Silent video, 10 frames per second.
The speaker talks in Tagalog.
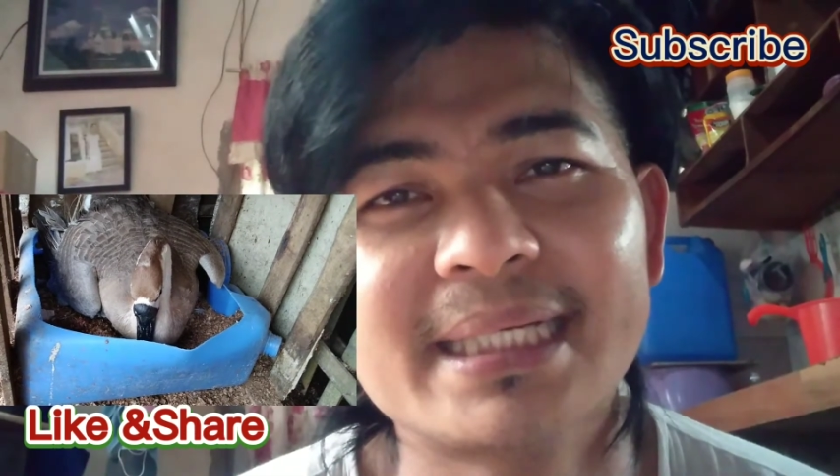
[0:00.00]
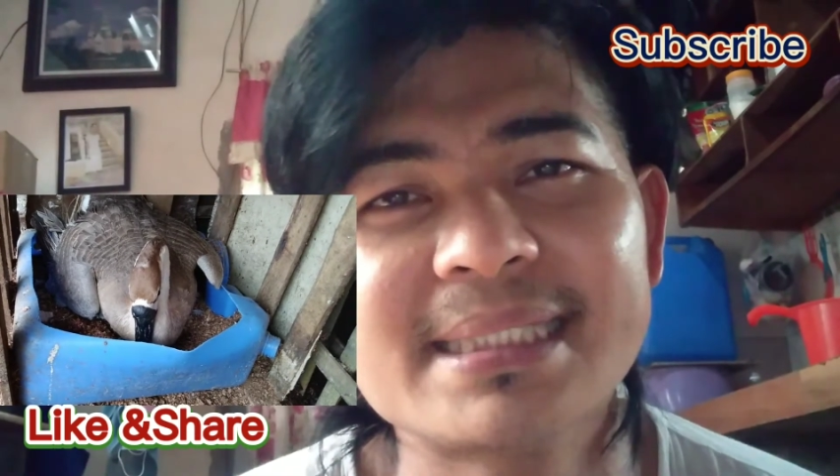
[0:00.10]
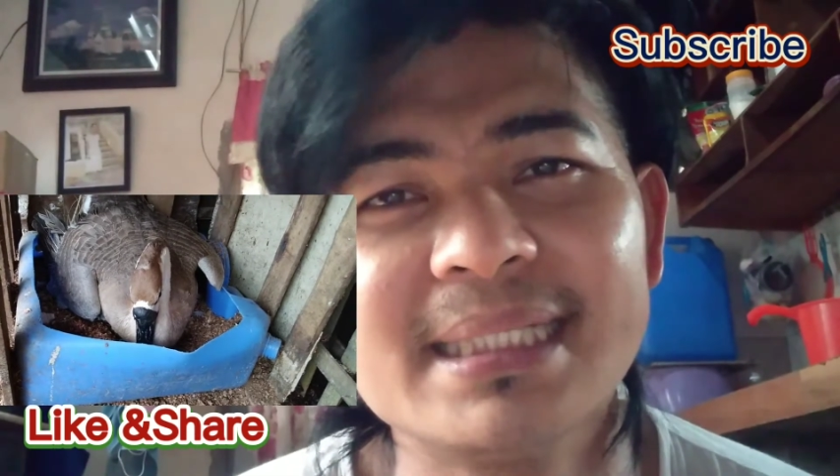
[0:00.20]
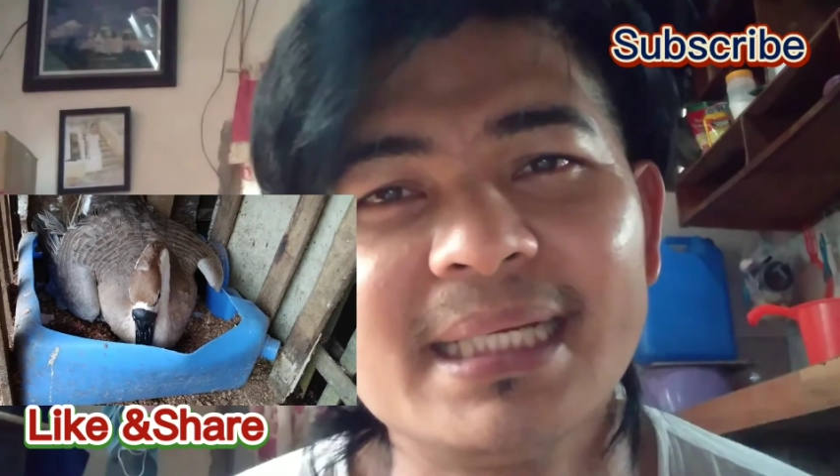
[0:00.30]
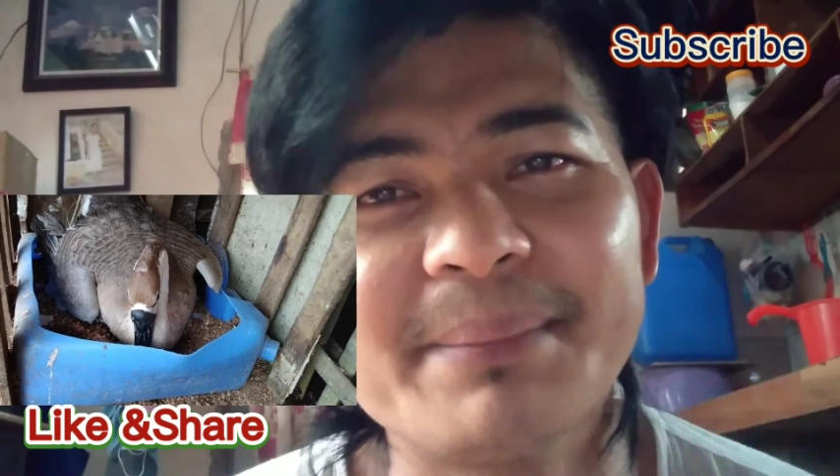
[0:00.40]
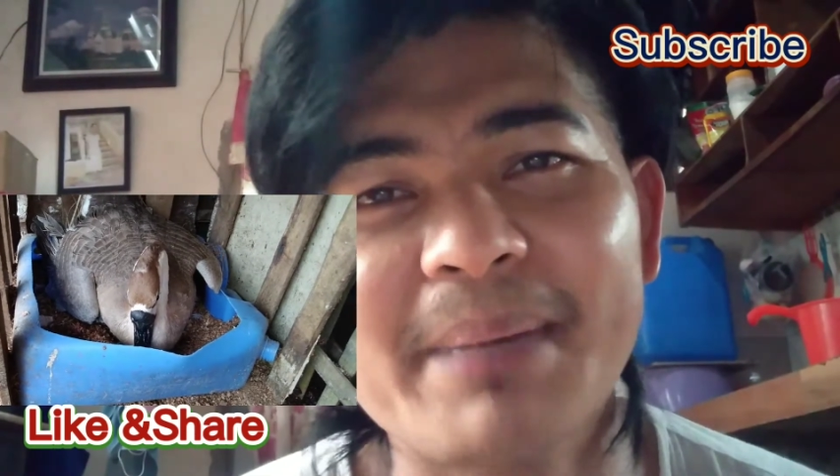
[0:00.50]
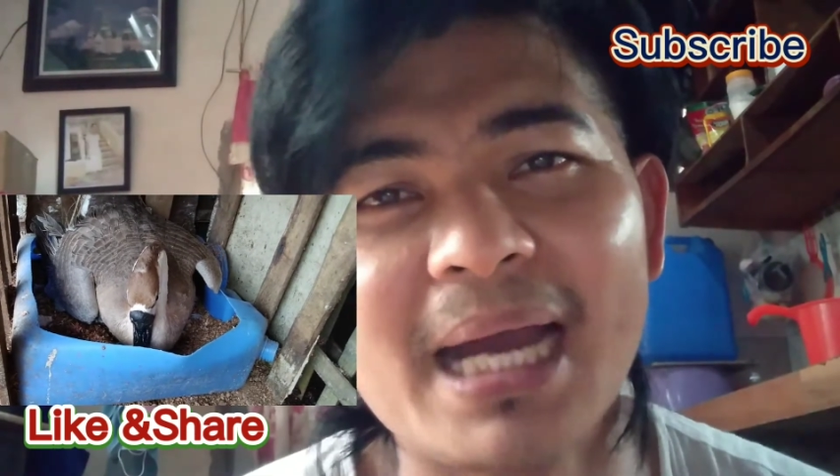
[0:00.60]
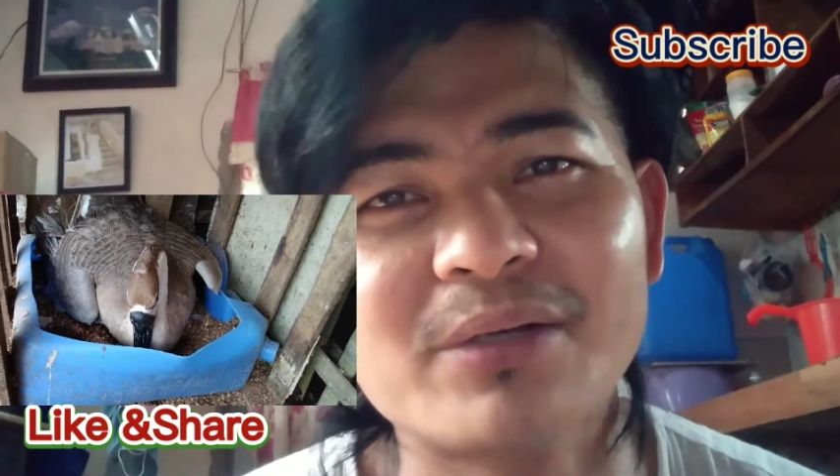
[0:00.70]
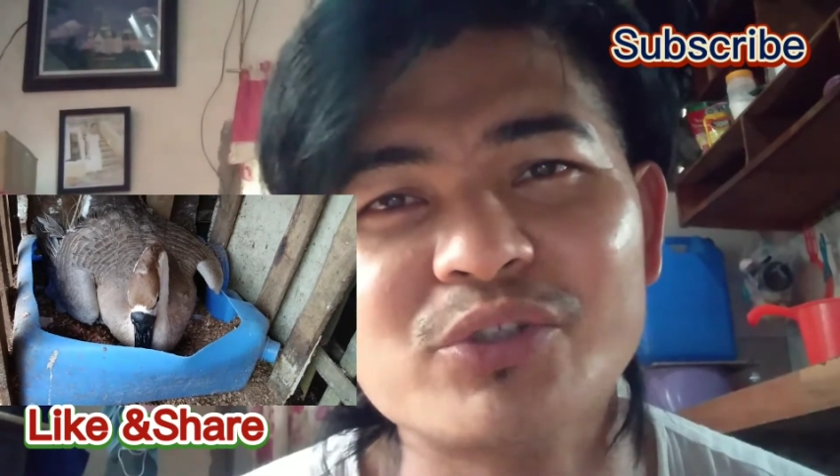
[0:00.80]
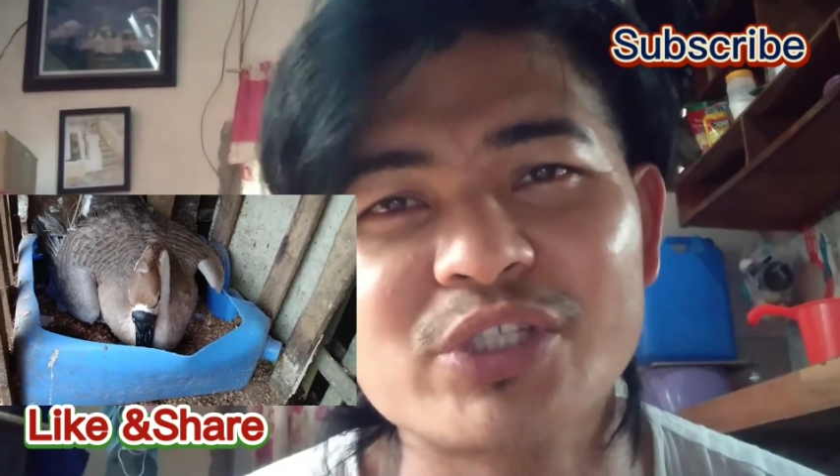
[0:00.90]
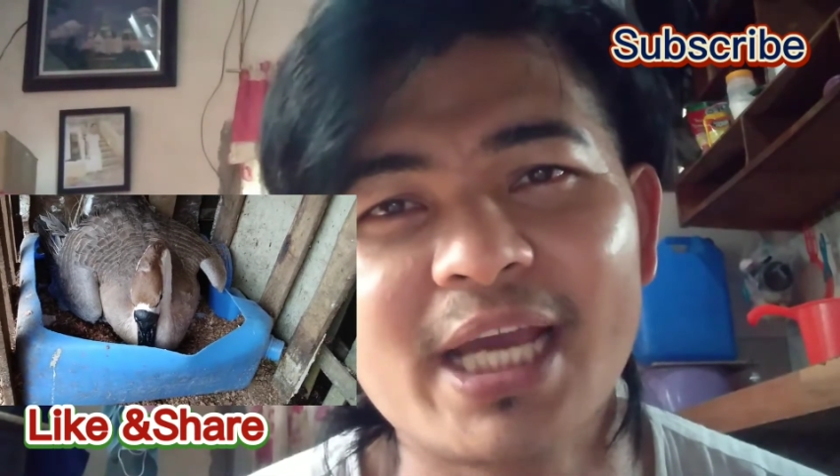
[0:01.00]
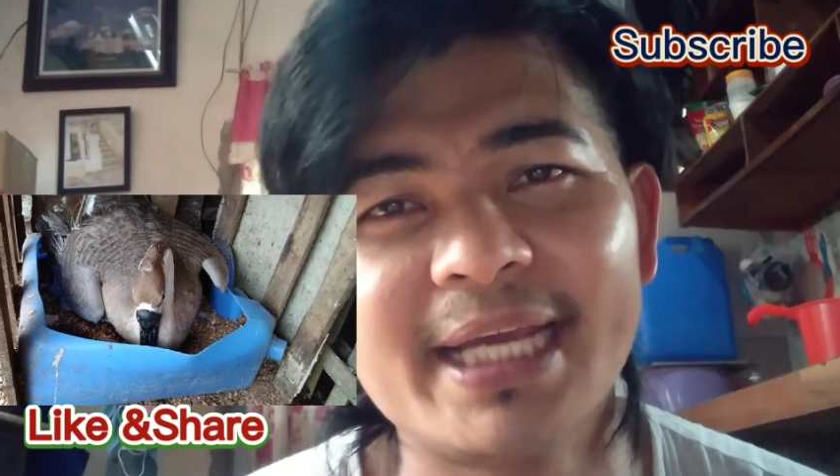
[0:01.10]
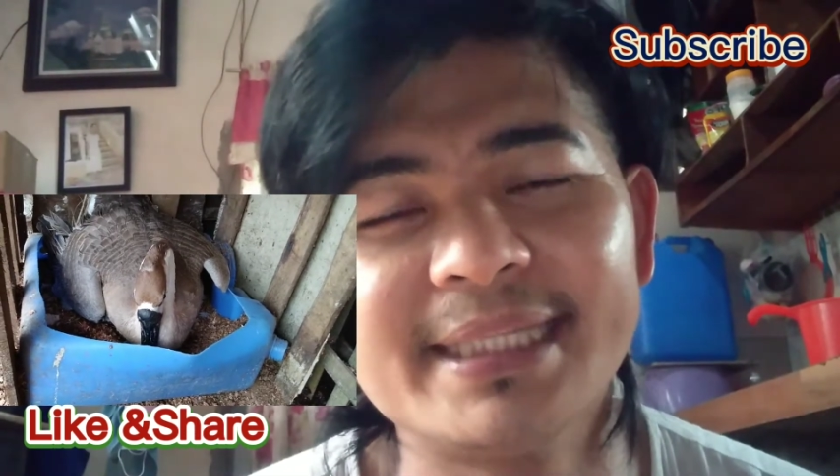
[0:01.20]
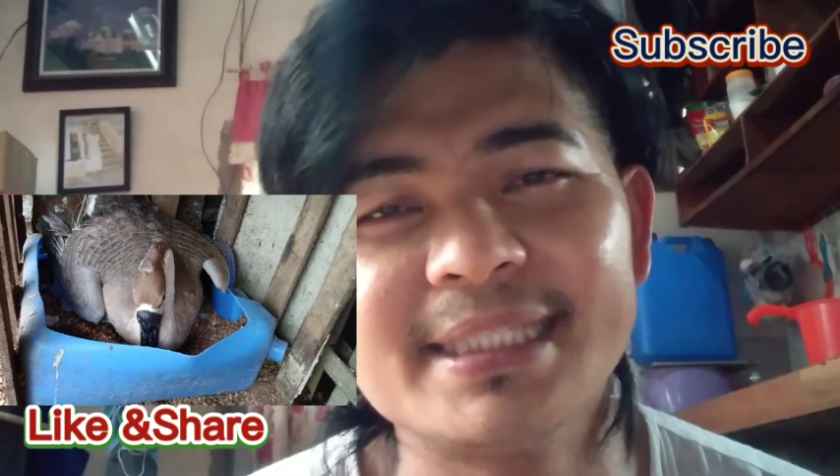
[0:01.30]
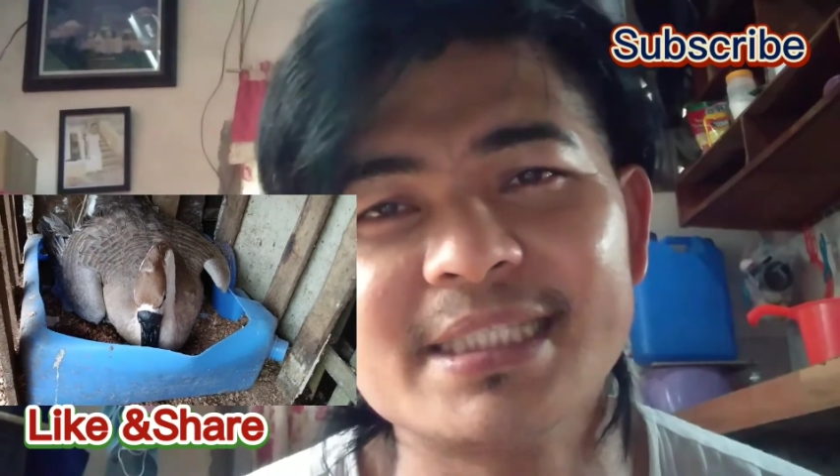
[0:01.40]
kasi nanibago siya,
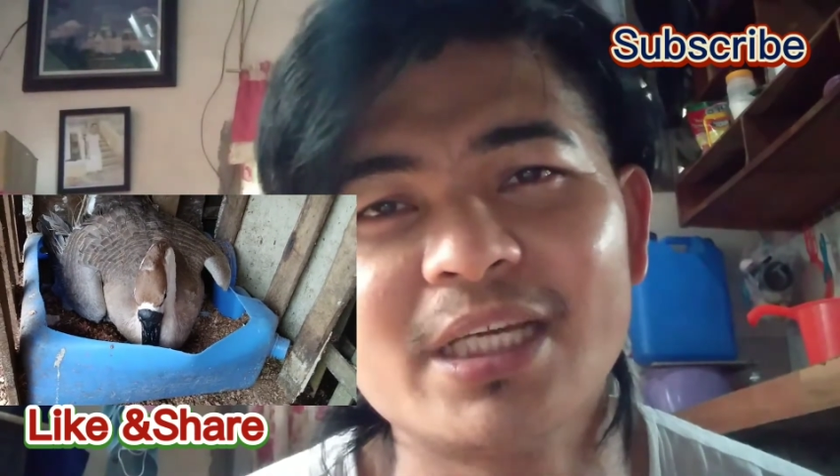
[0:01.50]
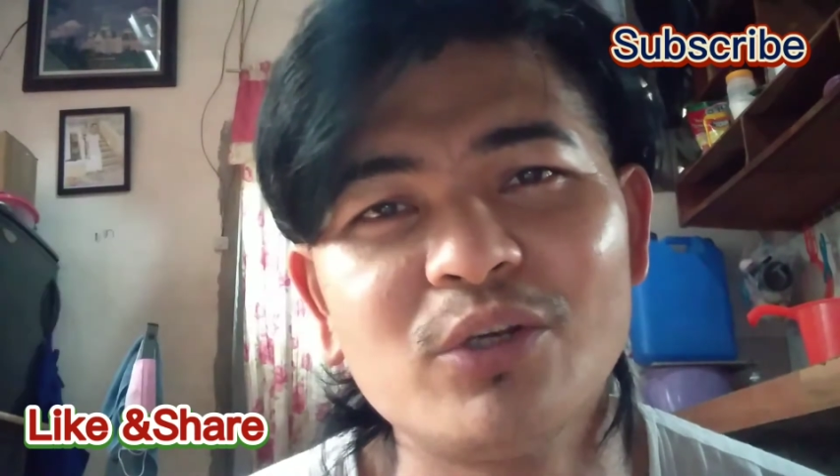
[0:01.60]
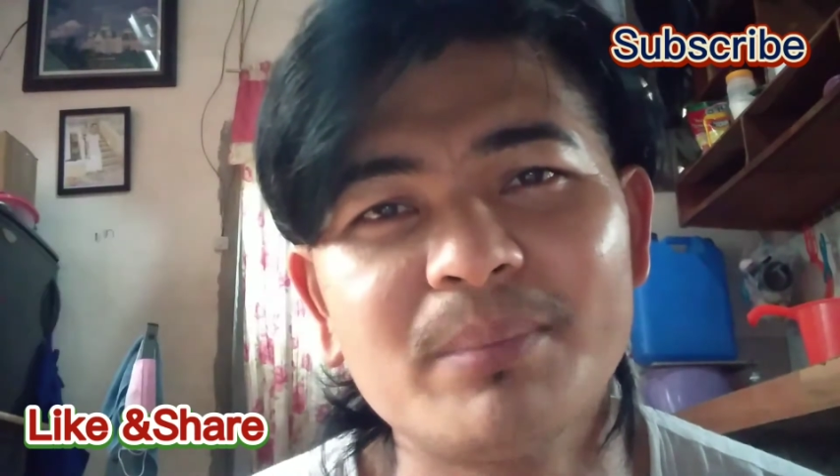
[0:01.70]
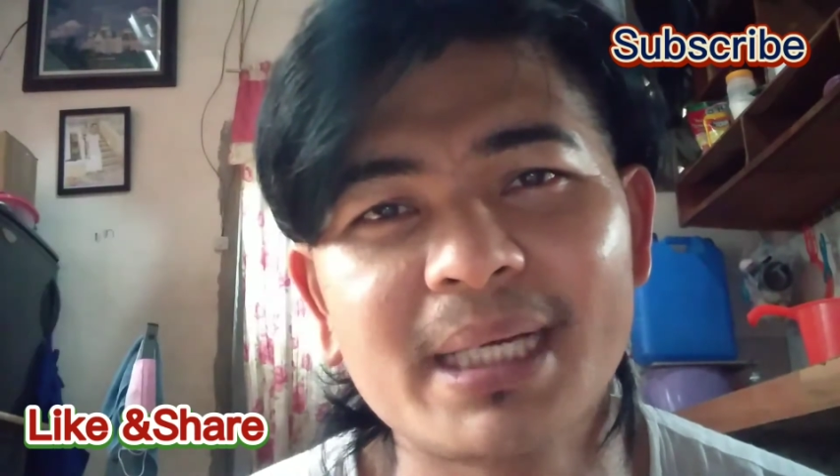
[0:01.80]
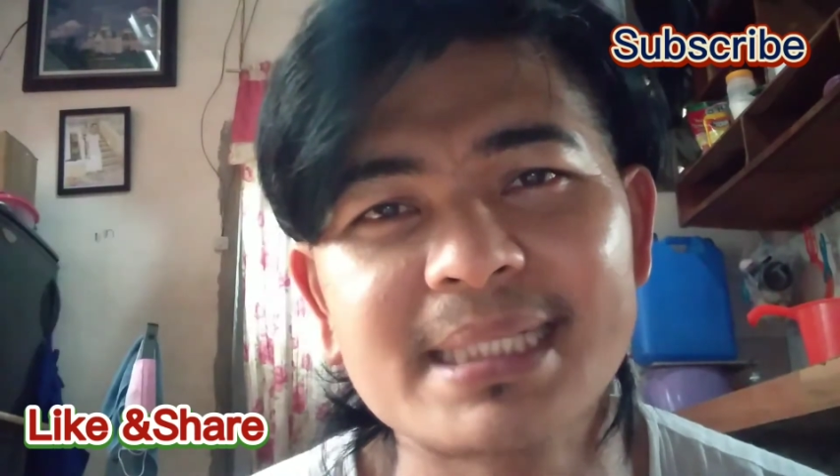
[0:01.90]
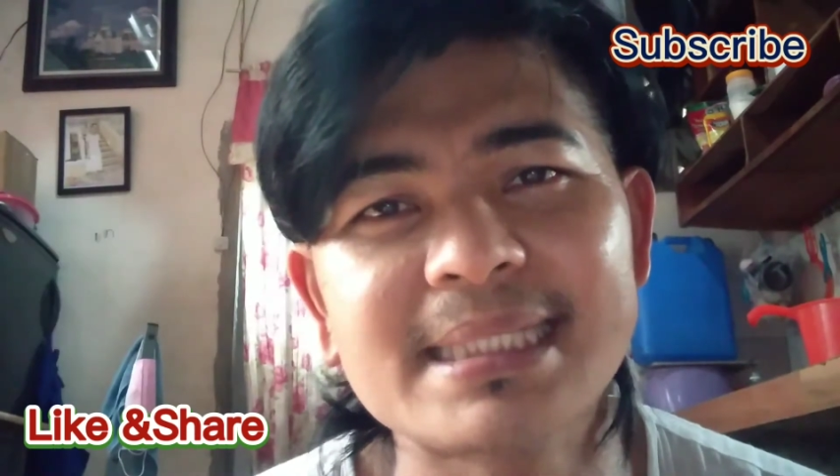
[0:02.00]
hindi siya lumaki